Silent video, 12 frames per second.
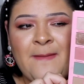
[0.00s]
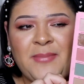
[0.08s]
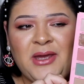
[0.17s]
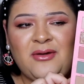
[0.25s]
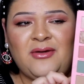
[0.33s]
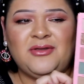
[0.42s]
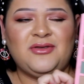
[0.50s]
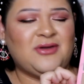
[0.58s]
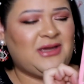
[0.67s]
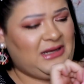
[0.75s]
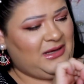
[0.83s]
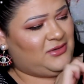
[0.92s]
pero yo
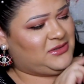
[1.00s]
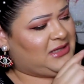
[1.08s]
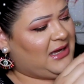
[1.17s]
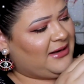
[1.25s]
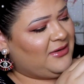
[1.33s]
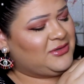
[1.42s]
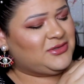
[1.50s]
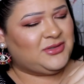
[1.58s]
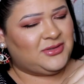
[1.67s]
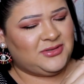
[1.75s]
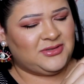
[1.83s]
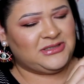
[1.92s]
quería usar los
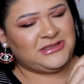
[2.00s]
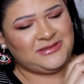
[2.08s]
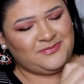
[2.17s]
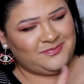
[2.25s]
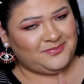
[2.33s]
tonos